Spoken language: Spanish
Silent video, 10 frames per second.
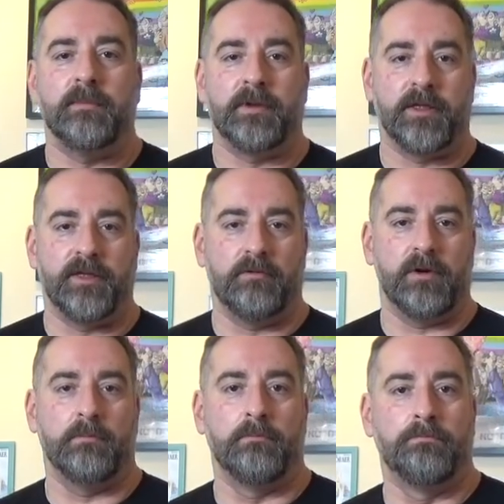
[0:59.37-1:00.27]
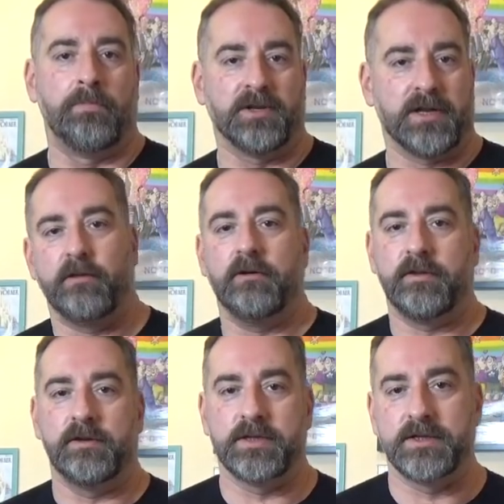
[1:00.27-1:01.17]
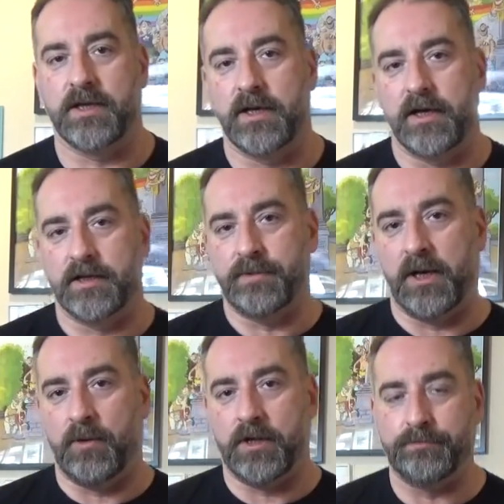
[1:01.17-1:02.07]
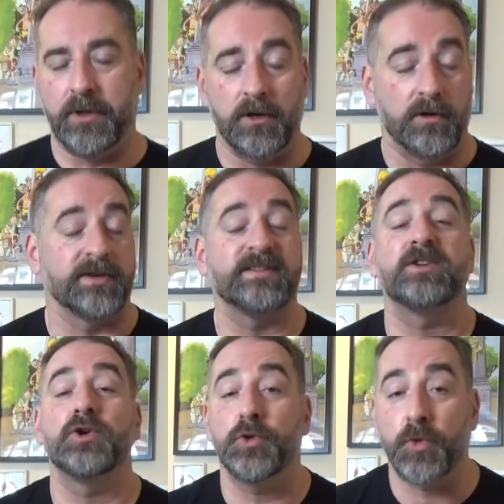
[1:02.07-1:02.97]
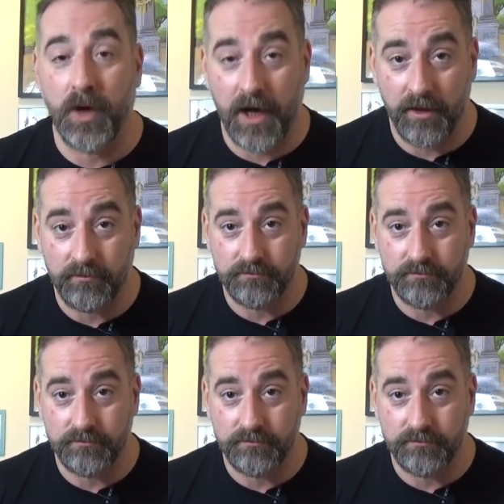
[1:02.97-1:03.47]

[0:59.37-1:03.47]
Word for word: parecer un empotrador de los que salen en las películas porno, que está todo trucado.